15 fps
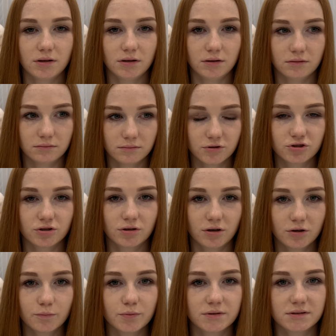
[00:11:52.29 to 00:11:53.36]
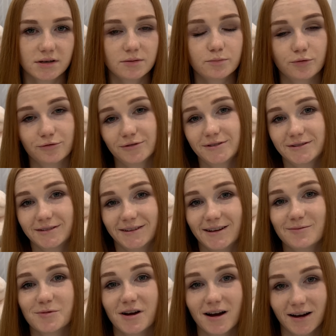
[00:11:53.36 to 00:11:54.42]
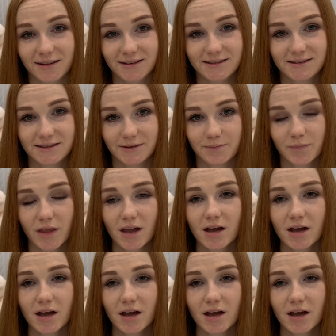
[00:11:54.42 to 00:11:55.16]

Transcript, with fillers: и начинают писать просто нам гадости.